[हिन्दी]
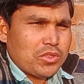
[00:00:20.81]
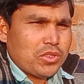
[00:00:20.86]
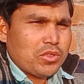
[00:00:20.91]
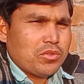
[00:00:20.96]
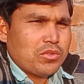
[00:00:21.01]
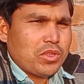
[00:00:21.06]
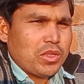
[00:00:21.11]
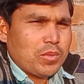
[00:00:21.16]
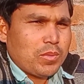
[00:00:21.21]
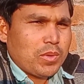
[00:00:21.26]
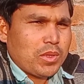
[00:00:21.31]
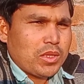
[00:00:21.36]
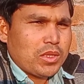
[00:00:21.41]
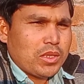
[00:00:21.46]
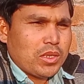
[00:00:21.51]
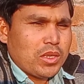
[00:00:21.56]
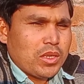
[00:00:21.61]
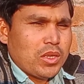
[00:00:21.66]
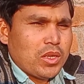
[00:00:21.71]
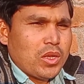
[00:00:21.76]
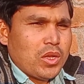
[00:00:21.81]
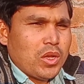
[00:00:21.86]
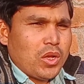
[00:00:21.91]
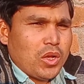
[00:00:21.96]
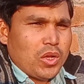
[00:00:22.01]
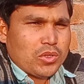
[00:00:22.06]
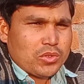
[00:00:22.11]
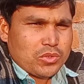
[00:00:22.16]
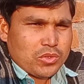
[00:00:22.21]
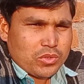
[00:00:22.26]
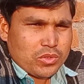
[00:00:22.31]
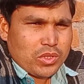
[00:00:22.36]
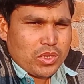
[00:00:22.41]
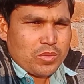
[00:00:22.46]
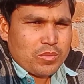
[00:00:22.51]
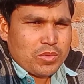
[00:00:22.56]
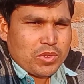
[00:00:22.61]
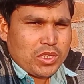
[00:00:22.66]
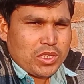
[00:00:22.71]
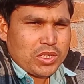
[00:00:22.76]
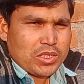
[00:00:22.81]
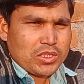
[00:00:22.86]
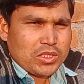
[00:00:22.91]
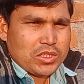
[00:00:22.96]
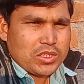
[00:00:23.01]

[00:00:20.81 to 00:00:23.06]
जरूर दबा देना और सोशल मीडिया के